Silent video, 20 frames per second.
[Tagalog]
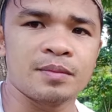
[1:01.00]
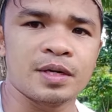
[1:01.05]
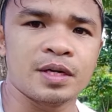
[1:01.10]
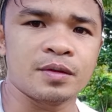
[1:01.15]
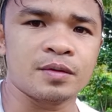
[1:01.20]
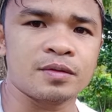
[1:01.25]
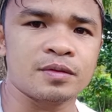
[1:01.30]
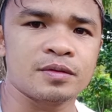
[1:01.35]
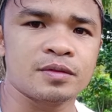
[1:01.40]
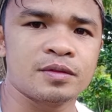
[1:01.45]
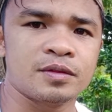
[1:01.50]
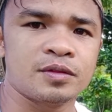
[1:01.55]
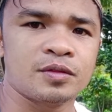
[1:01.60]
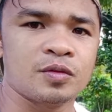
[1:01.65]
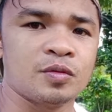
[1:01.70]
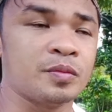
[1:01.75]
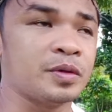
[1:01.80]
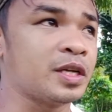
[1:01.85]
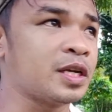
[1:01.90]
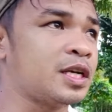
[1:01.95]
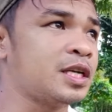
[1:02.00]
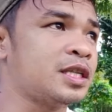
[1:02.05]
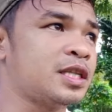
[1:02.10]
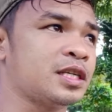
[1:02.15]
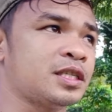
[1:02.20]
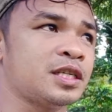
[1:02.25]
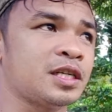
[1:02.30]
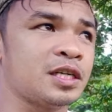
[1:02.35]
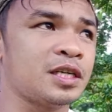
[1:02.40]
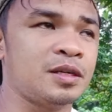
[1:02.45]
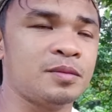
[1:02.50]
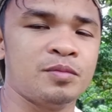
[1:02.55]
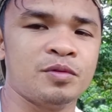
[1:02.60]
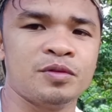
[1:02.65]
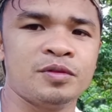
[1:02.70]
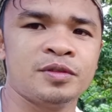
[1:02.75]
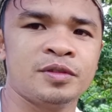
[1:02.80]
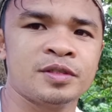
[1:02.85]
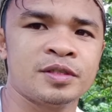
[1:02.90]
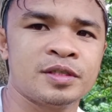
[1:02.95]
manok. So makita siyang
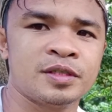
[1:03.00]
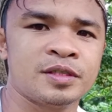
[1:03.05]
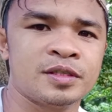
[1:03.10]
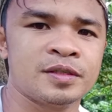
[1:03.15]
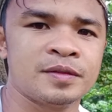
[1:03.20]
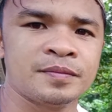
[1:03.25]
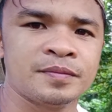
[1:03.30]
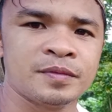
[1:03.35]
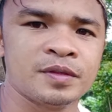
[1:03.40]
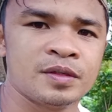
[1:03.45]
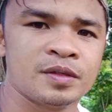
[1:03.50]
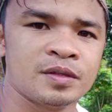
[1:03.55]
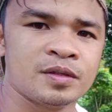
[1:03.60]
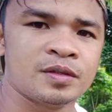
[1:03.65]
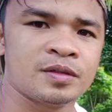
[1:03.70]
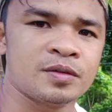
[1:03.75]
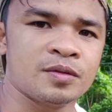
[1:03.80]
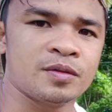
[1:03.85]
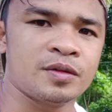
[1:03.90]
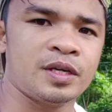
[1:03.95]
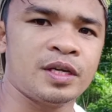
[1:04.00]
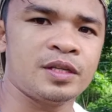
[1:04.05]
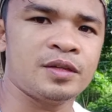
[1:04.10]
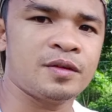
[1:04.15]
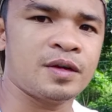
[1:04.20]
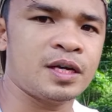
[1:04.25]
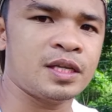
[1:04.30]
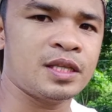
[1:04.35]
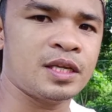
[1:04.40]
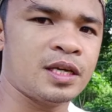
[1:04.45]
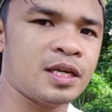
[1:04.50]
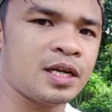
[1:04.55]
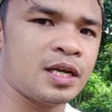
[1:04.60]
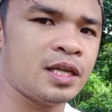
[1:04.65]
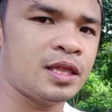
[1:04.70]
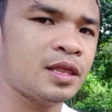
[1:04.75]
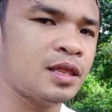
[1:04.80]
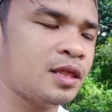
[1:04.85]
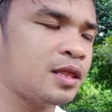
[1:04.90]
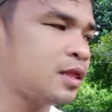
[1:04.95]
ibon. So yan yung ating
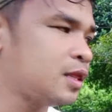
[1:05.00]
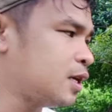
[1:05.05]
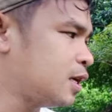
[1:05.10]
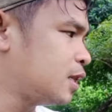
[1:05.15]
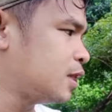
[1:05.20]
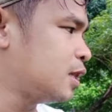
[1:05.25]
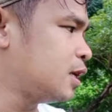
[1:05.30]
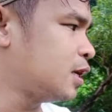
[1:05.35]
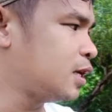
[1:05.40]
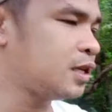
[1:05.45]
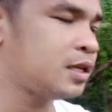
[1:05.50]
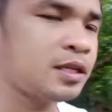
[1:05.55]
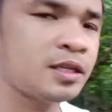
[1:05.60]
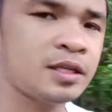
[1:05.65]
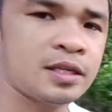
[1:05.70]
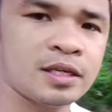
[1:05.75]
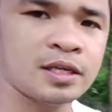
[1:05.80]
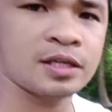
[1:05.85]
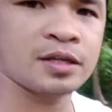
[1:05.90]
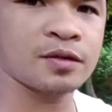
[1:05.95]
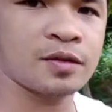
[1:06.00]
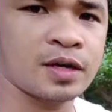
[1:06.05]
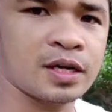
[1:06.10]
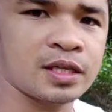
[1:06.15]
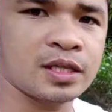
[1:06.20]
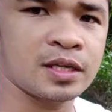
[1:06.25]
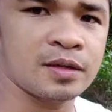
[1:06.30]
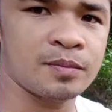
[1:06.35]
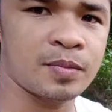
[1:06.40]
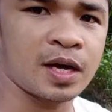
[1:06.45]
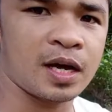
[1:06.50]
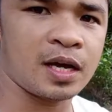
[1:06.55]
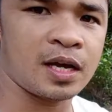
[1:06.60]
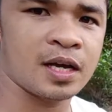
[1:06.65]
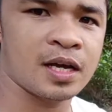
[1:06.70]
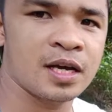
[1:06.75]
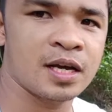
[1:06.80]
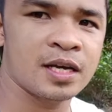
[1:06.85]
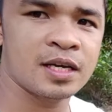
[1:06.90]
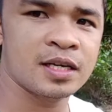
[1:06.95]
red and then yan yung ating black
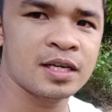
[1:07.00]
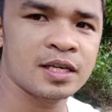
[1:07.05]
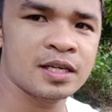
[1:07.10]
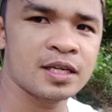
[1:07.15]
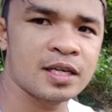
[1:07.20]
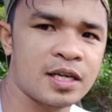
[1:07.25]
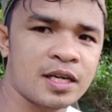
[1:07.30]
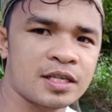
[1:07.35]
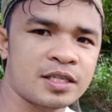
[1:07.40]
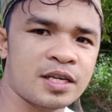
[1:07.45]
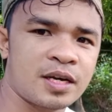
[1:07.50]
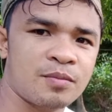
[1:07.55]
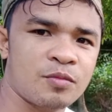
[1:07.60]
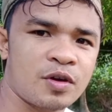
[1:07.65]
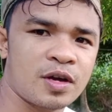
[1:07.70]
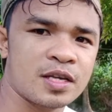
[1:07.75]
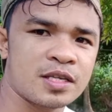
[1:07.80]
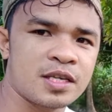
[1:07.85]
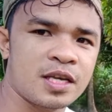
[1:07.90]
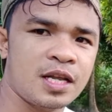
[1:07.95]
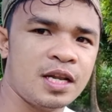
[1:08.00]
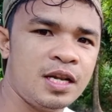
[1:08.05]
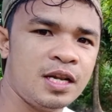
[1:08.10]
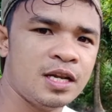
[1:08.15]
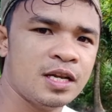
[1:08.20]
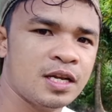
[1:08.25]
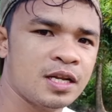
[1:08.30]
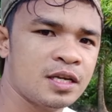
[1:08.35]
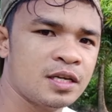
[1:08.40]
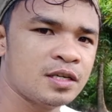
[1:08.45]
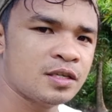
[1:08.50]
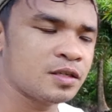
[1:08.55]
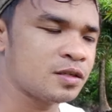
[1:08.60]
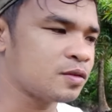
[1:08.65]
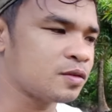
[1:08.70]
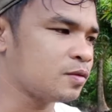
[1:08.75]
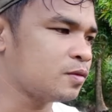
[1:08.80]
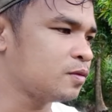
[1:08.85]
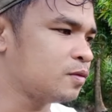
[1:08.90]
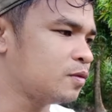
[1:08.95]
na Shamo Hassel.
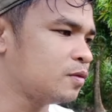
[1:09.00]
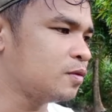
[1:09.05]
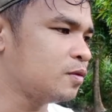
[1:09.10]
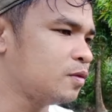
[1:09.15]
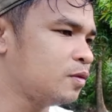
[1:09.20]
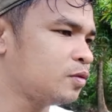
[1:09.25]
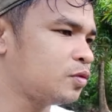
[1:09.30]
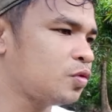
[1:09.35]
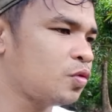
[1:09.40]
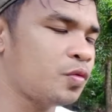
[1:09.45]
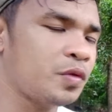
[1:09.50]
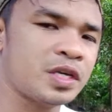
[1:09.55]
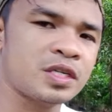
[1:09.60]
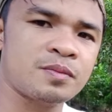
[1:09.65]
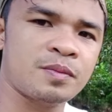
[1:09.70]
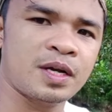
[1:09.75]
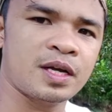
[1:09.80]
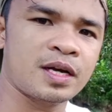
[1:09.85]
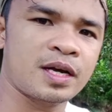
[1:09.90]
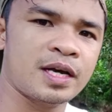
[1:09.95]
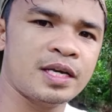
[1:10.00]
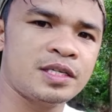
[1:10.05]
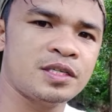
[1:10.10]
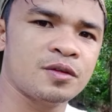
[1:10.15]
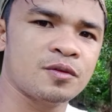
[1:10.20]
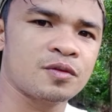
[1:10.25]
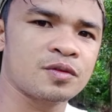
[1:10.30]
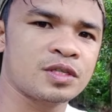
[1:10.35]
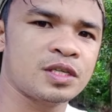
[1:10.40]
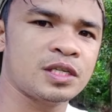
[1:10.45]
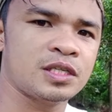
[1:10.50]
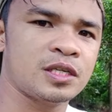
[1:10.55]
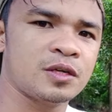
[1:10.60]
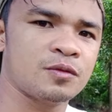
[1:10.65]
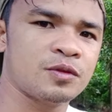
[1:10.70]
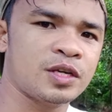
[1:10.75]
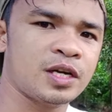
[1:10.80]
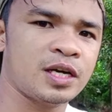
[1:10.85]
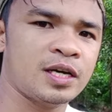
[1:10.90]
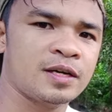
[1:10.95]
So 2 weeks pa lang guys yung
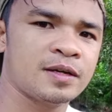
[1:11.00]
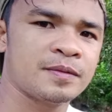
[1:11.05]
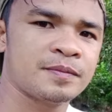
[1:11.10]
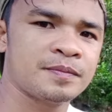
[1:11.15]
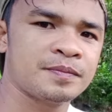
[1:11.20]
sisiw niya.